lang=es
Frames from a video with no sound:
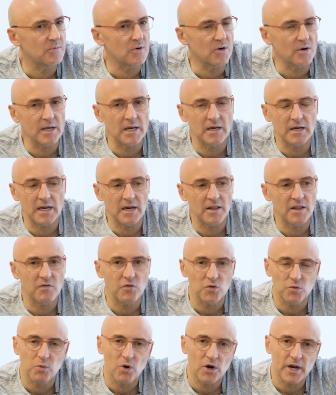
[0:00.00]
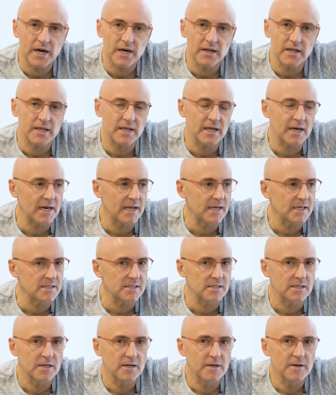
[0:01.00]
bueno, el, el, de fútboler
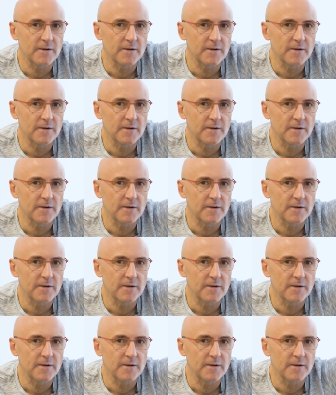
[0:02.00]
inglés.